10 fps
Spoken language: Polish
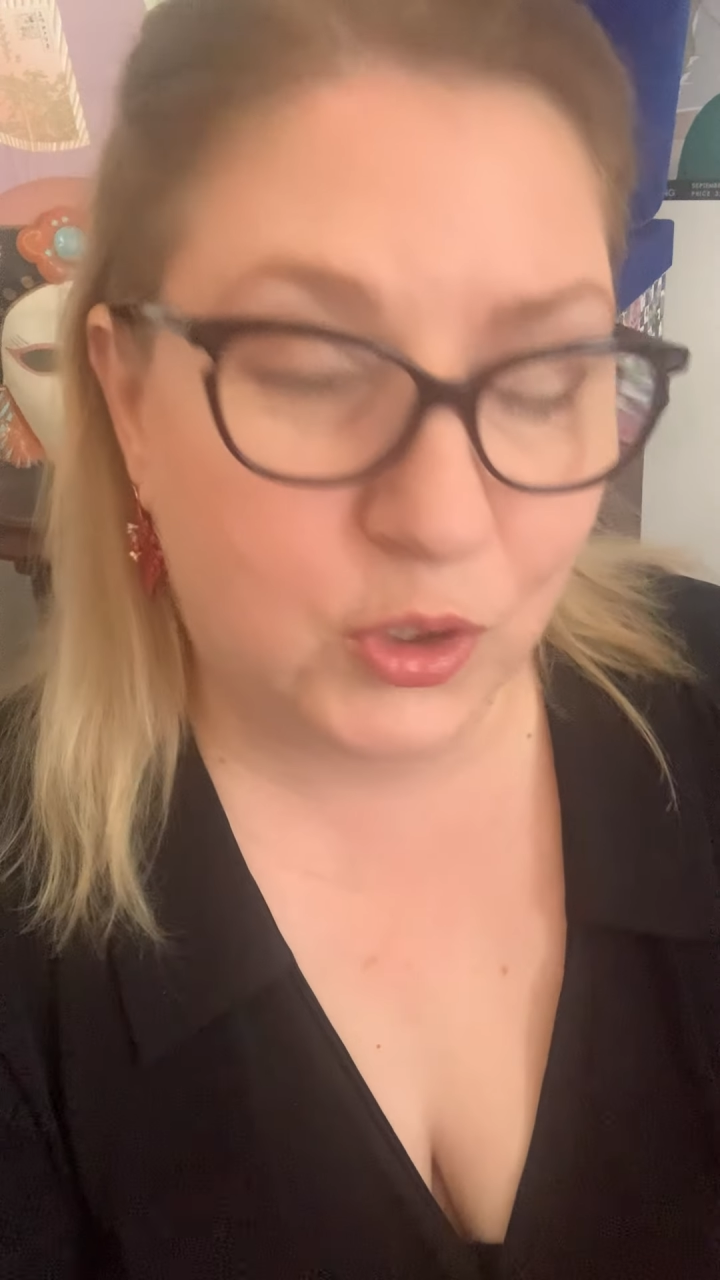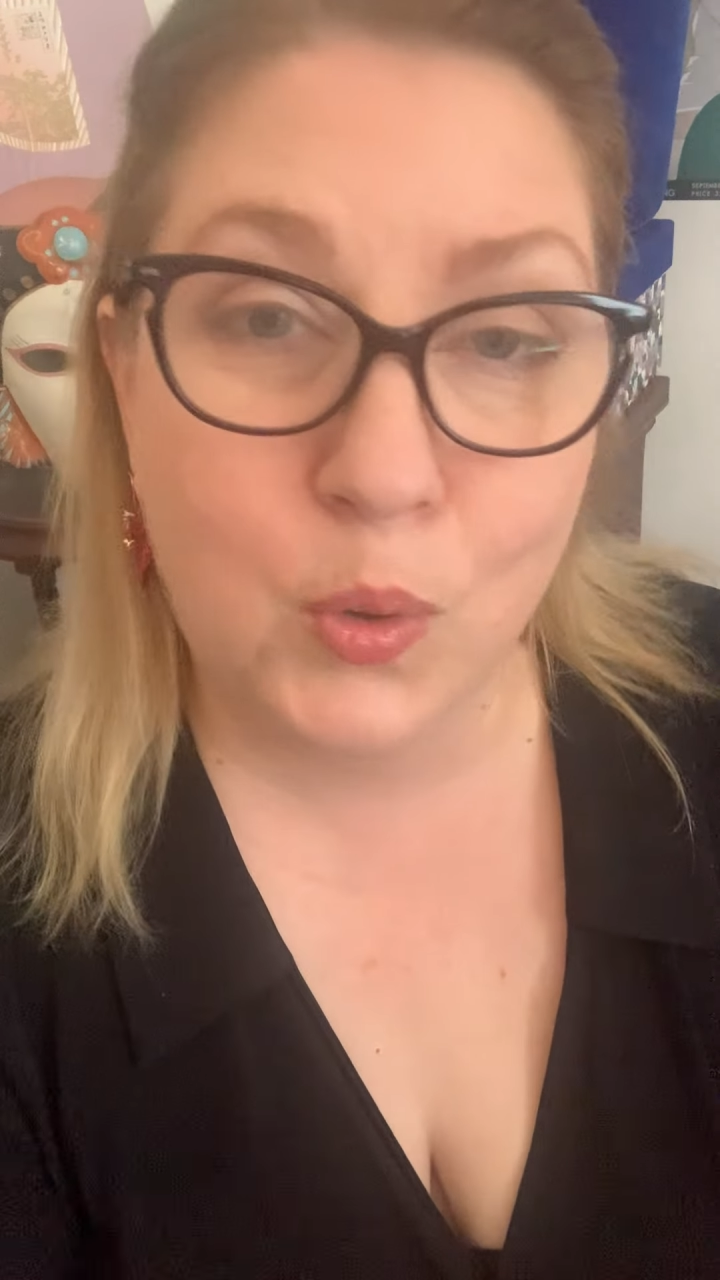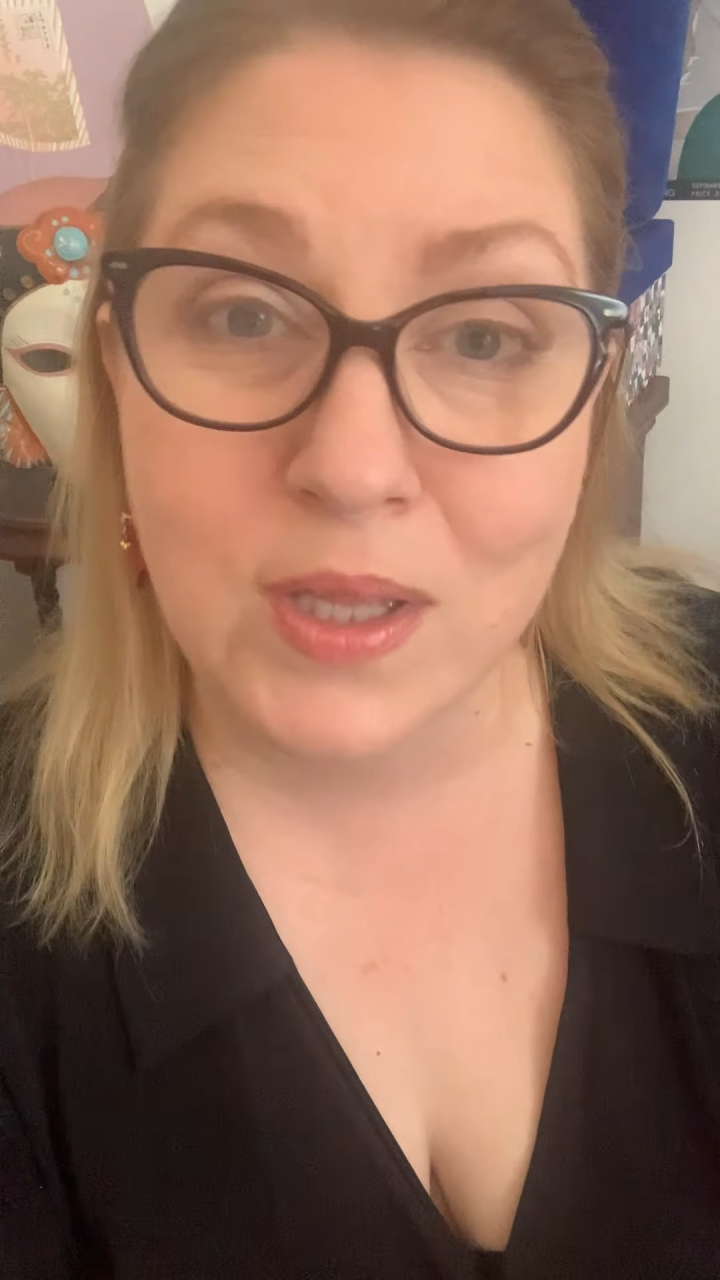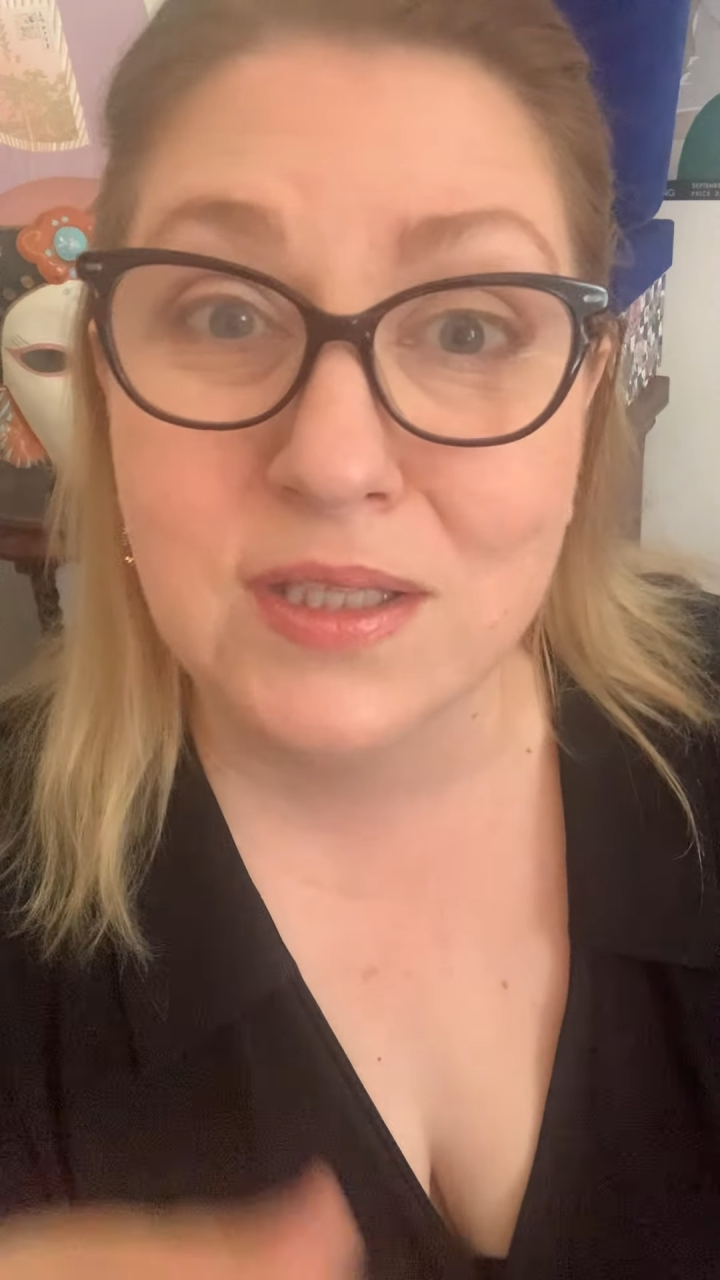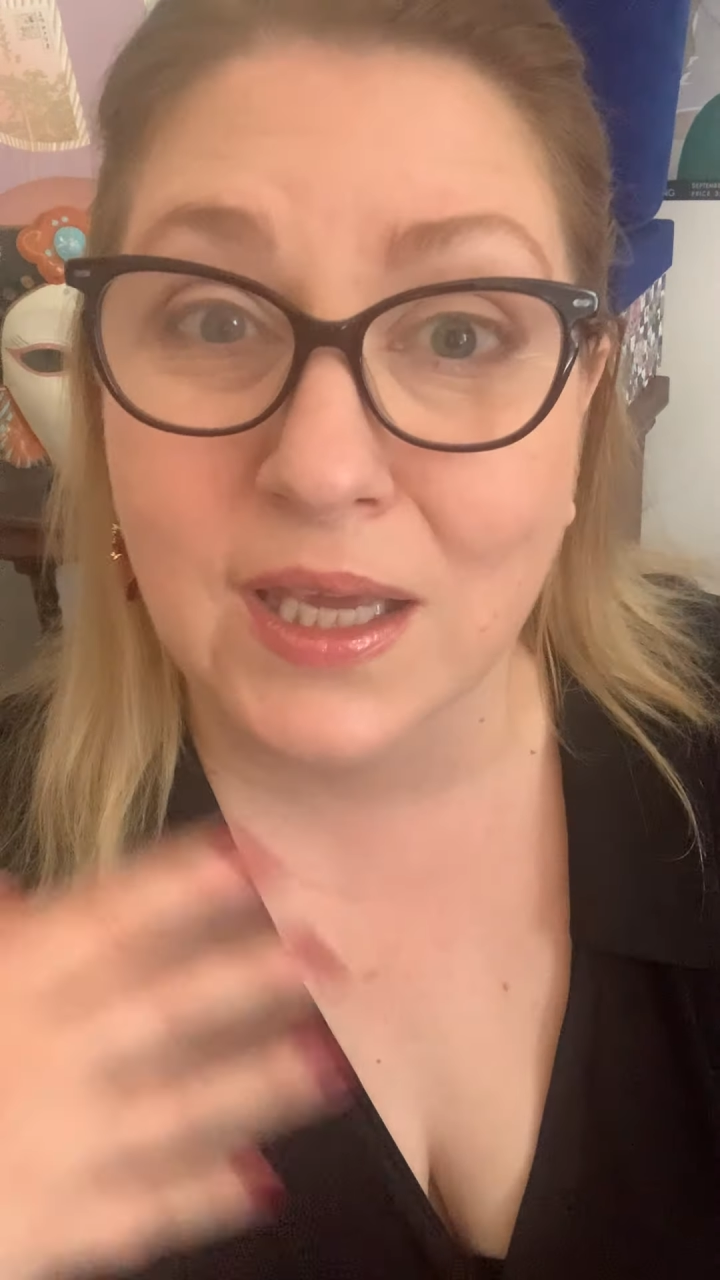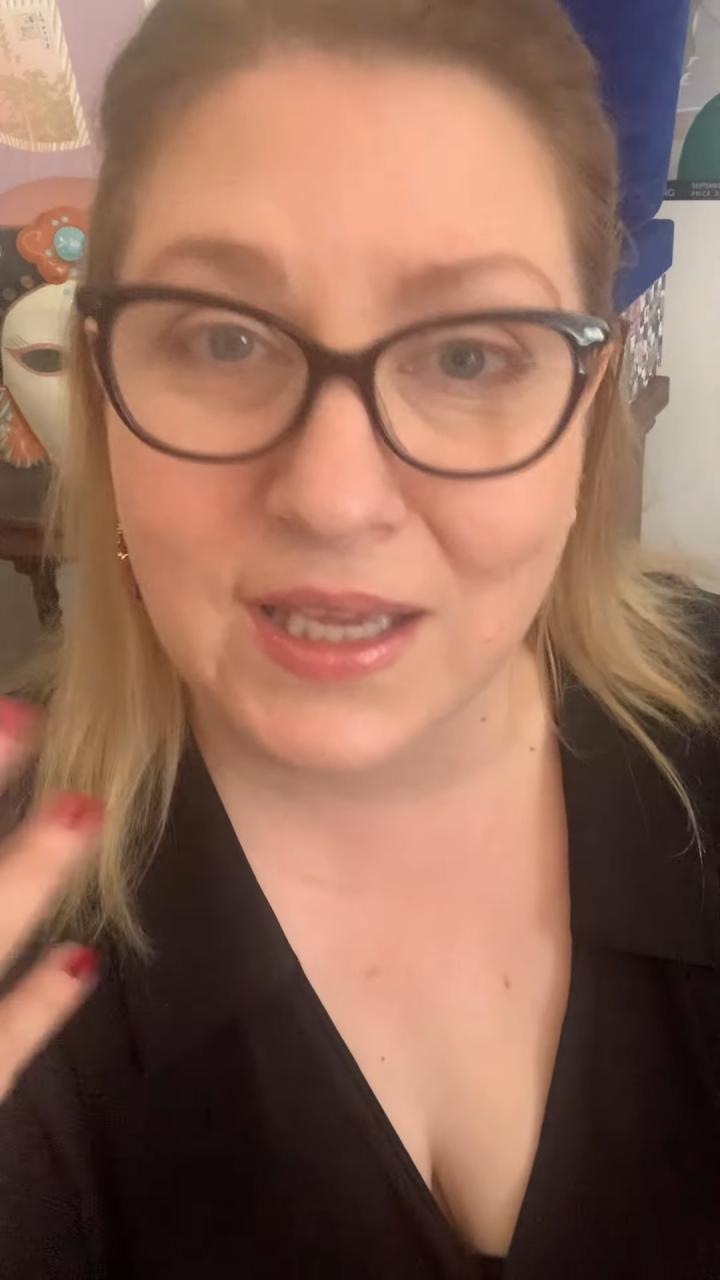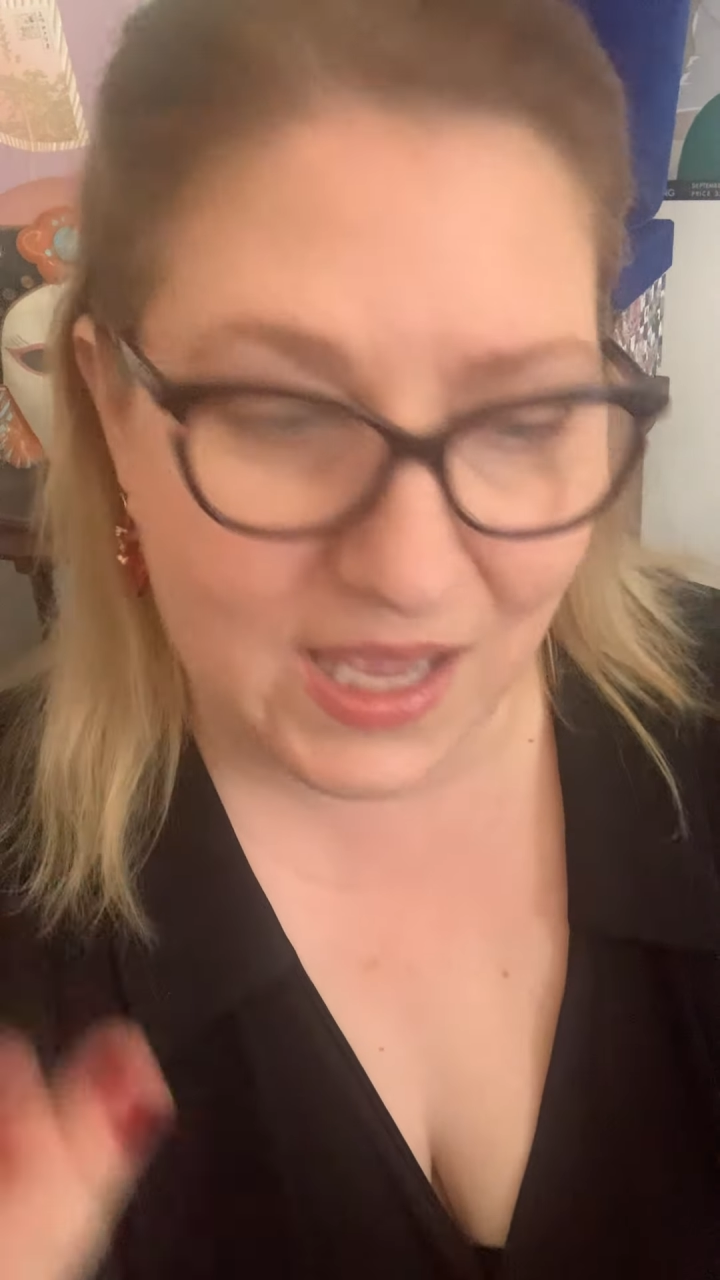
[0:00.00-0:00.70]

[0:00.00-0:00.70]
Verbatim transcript: dokładnie